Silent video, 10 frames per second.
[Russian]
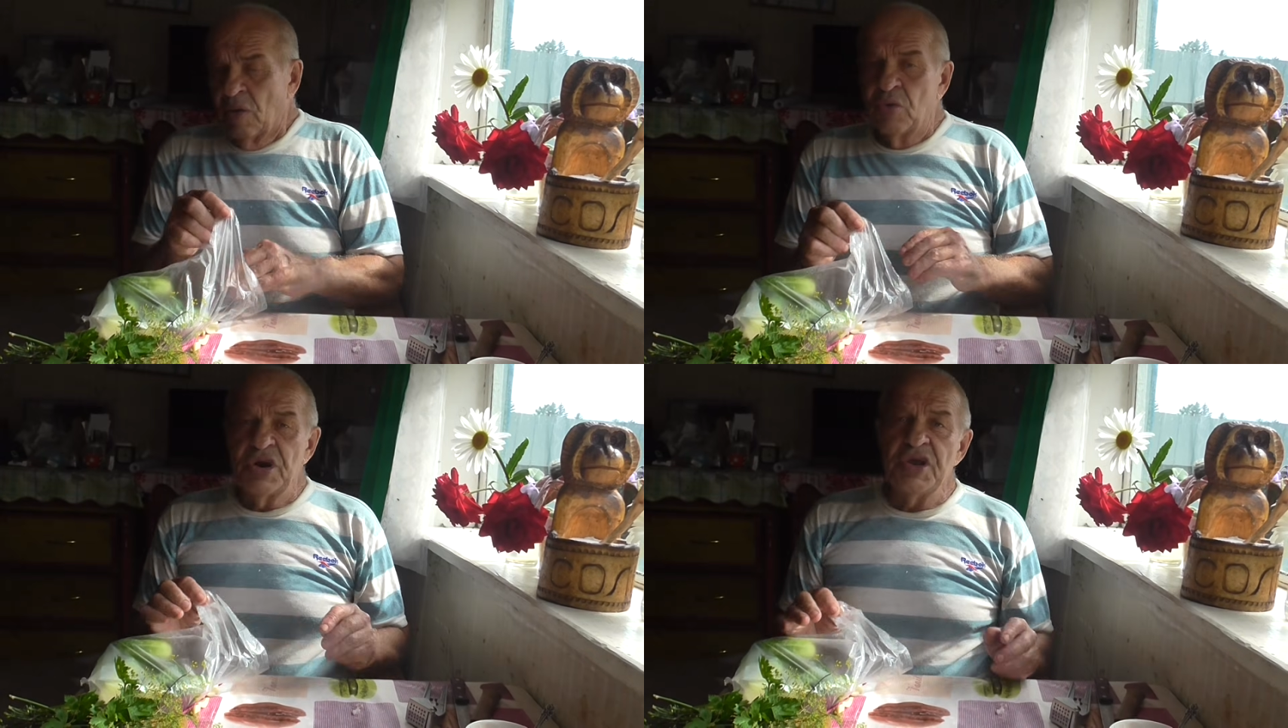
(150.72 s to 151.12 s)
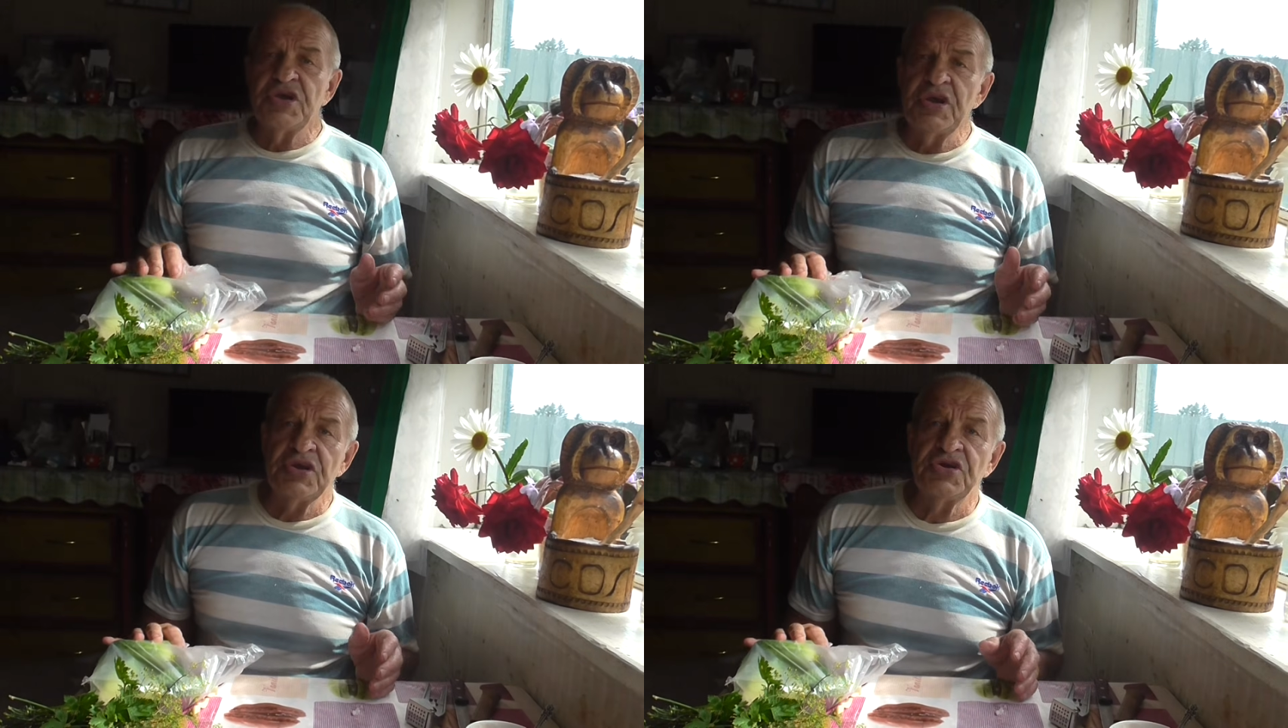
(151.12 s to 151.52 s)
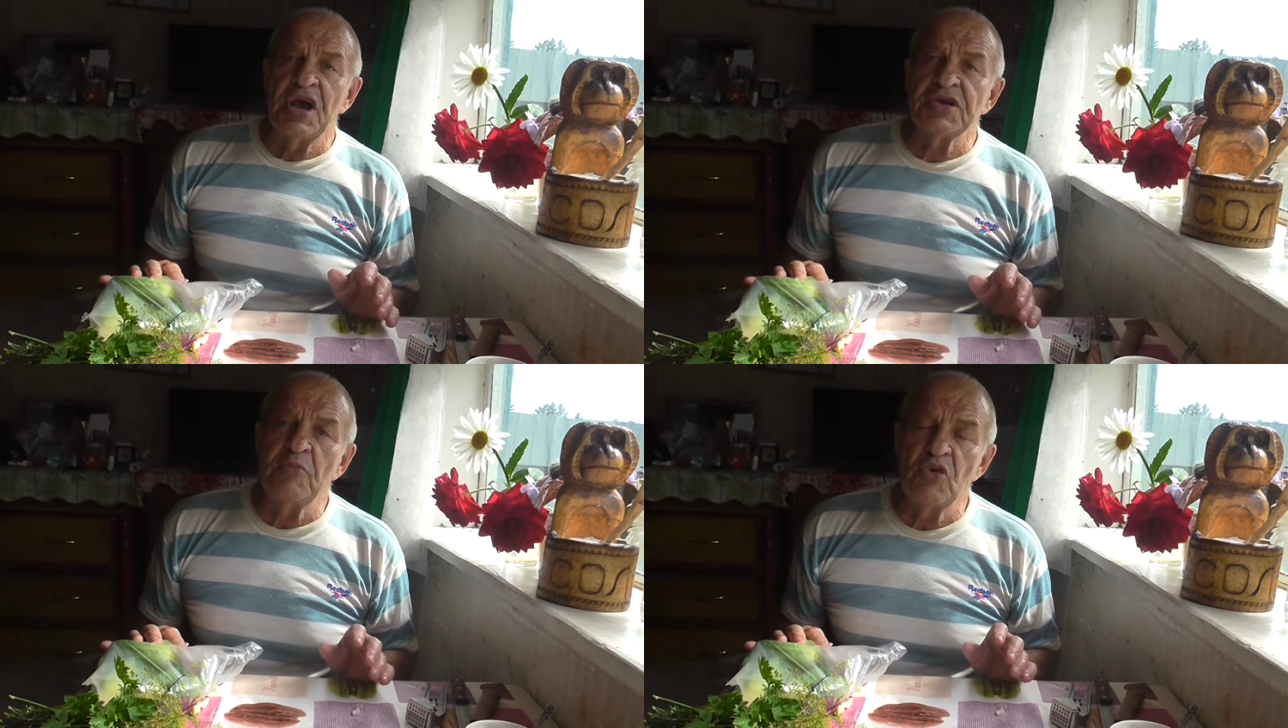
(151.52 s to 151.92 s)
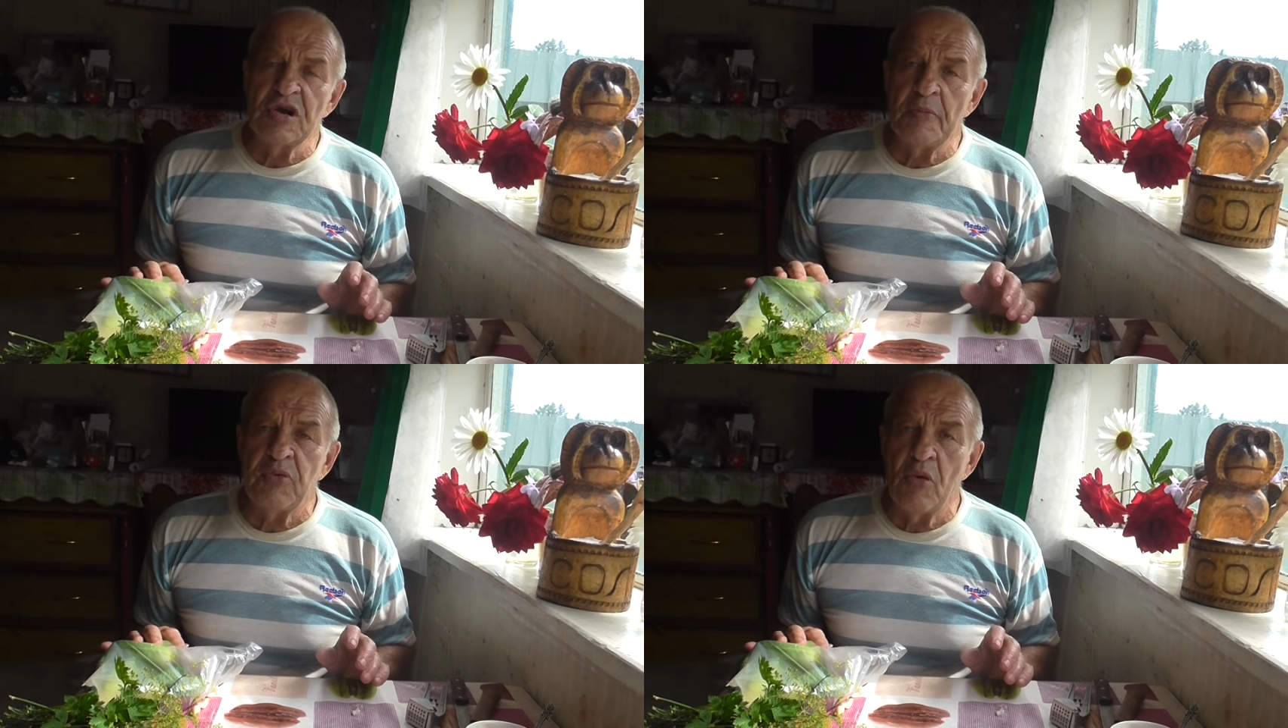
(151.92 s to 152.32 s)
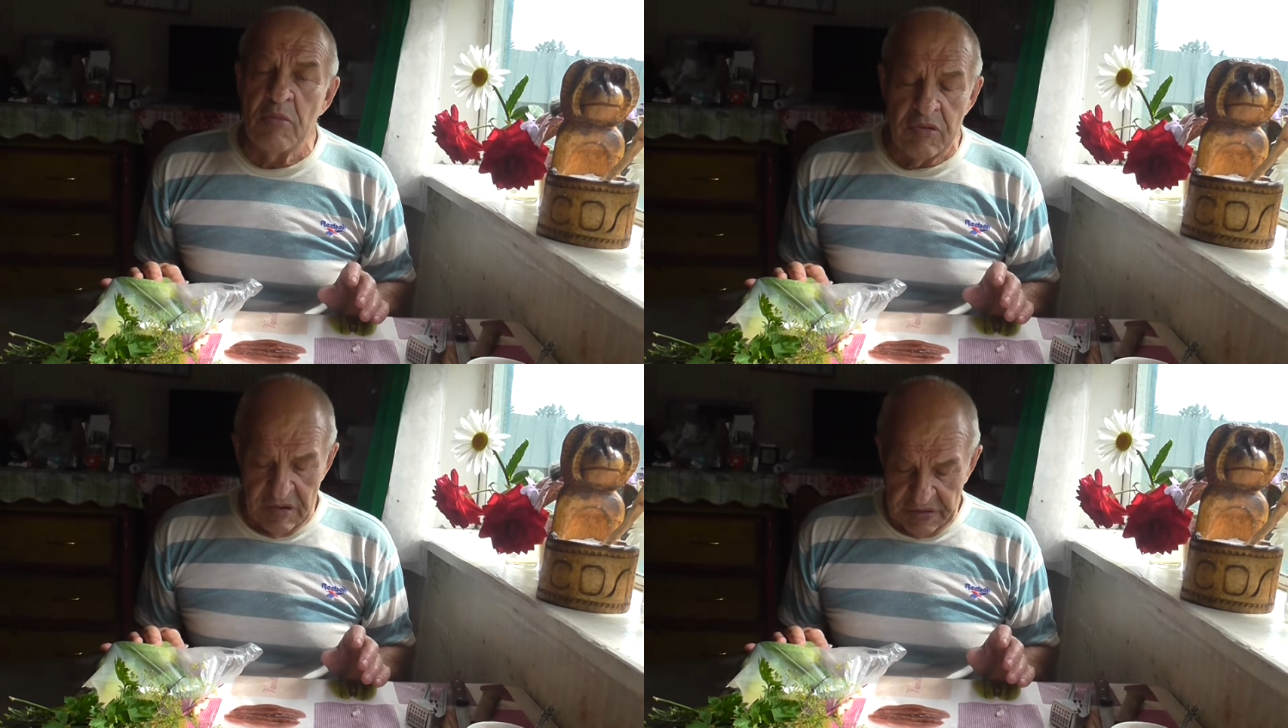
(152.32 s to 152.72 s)
Уже через час можно
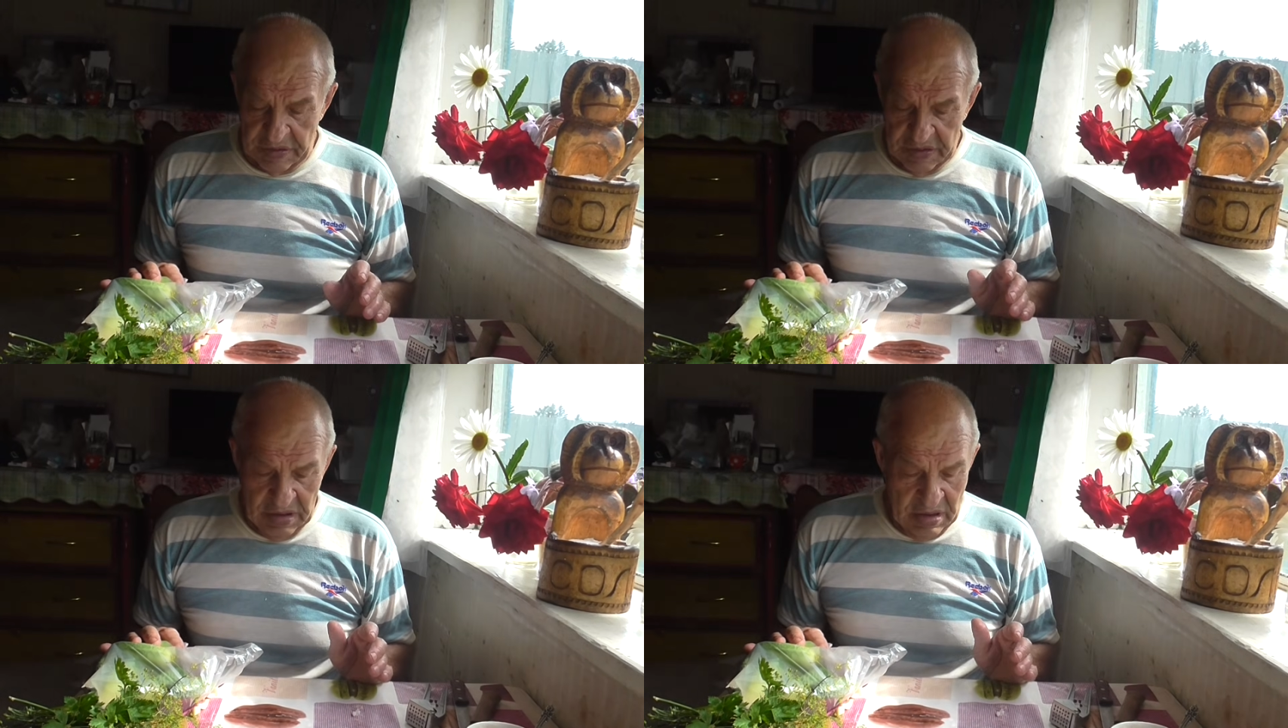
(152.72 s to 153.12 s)
пробовать.